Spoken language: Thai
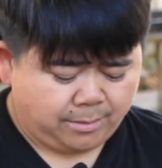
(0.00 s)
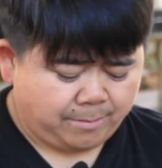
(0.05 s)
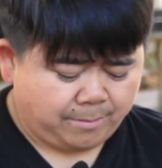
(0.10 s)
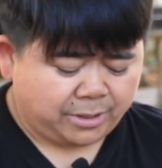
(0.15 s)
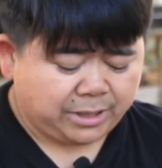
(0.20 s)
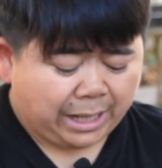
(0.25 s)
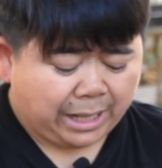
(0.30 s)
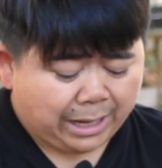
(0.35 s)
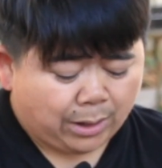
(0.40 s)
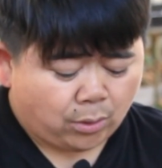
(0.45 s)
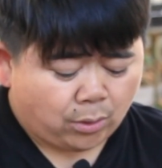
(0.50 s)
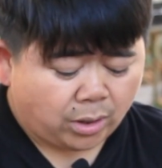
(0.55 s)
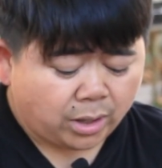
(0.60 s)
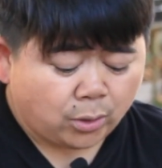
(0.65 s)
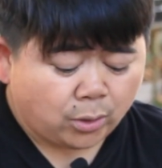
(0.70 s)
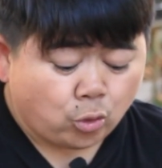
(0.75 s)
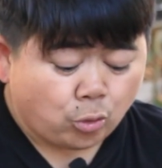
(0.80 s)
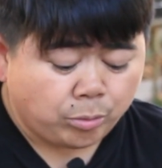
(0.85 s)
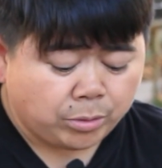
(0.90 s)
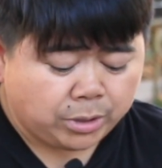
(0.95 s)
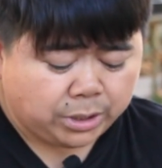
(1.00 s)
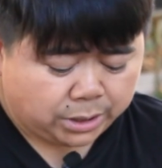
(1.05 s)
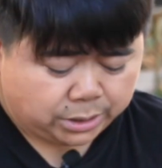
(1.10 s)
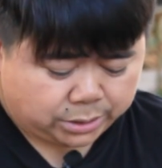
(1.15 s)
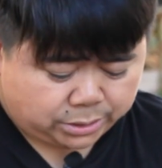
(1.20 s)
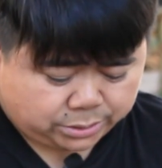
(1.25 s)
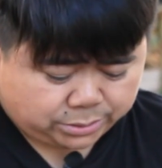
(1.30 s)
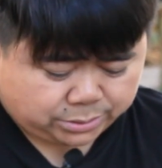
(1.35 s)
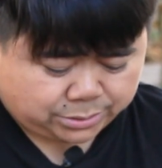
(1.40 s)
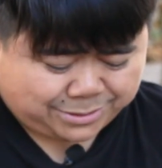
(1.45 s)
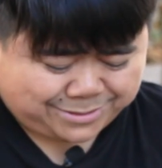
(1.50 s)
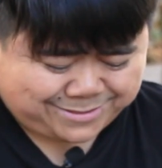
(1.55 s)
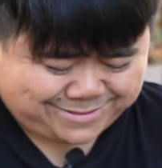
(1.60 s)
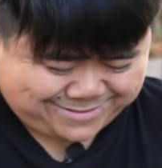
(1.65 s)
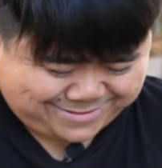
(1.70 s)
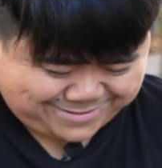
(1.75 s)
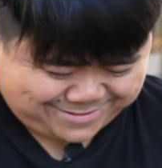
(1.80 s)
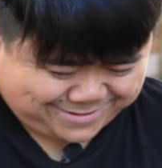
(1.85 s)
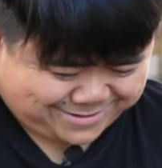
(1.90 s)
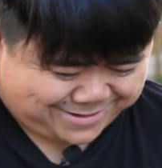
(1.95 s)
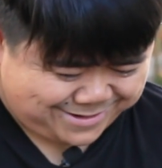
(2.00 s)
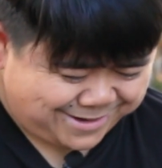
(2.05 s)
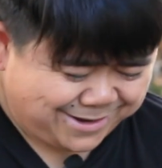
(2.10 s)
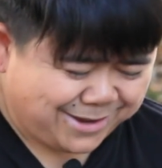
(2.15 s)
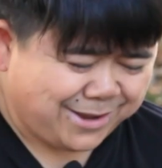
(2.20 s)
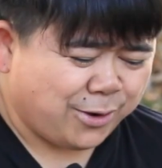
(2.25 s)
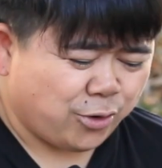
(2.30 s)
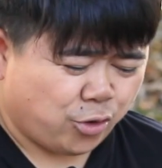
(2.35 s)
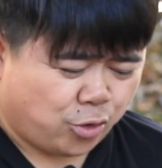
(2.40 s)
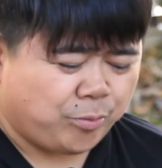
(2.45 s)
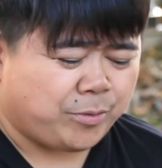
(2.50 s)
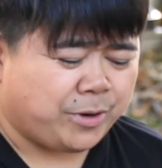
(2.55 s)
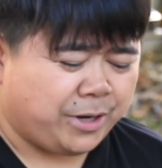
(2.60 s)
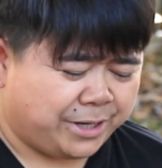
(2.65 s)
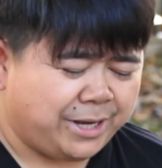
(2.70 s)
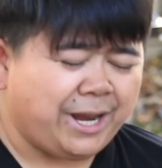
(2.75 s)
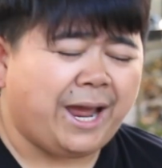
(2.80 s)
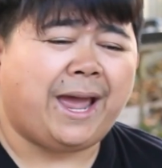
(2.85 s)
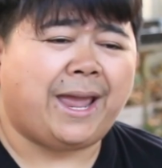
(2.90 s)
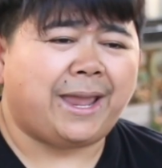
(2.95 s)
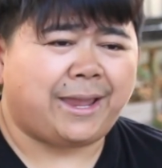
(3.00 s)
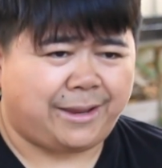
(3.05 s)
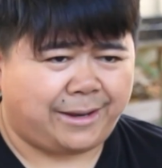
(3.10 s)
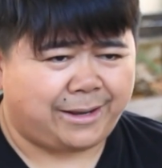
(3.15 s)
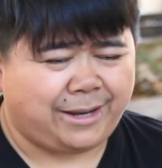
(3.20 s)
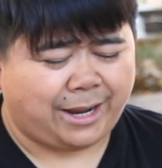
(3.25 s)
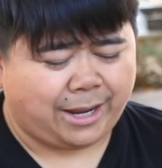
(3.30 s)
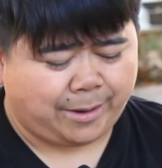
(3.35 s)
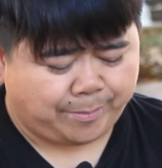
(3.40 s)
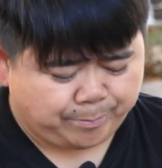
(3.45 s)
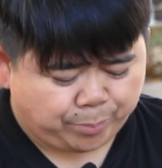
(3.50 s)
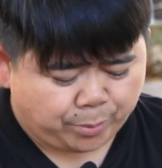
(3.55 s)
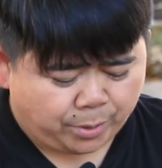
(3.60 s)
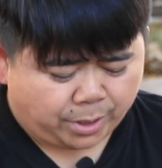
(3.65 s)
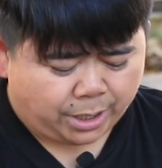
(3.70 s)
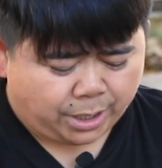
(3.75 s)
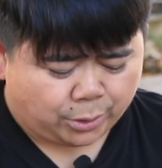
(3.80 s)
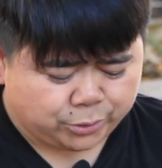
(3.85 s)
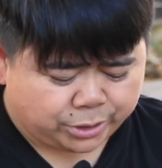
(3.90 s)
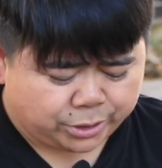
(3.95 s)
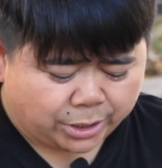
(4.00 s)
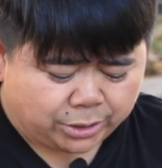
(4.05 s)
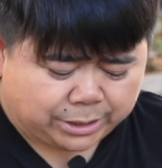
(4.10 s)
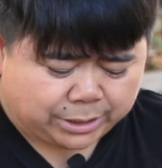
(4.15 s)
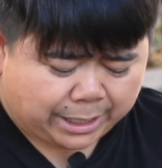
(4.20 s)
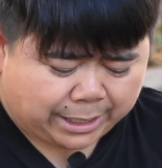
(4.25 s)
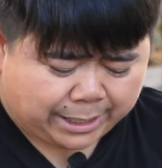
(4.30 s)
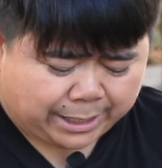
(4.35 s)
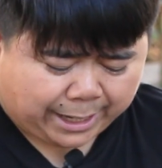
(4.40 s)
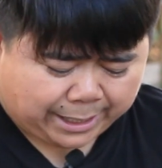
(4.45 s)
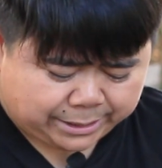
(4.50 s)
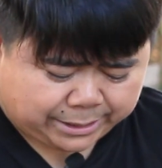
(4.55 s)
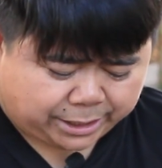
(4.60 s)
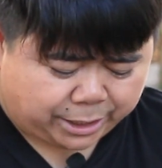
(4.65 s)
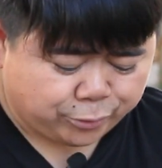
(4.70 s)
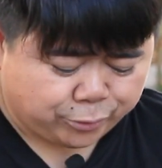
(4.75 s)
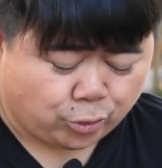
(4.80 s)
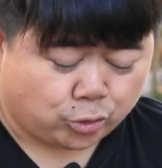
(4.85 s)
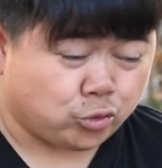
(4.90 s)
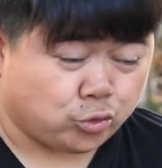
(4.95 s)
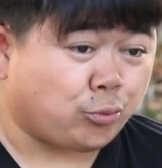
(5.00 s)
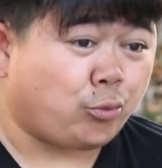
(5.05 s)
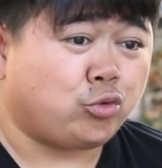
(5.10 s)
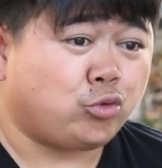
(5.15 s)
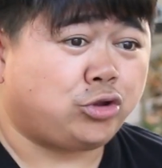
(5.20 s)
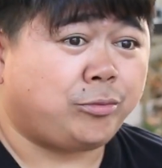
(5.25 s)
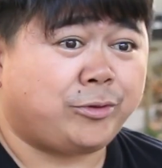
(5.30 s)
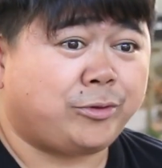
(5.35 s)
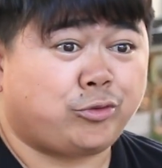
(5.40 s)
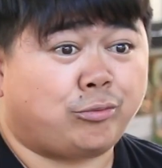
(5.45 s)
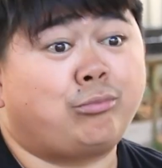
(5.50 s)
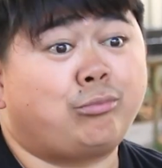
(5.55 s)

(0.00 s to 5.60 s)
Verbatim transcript: ภาษาเราก็เรียกข่มขืนข่มขืนได้นะครับ เพื่อเราจะต้องการเก่อตัวผู้ที่มันสม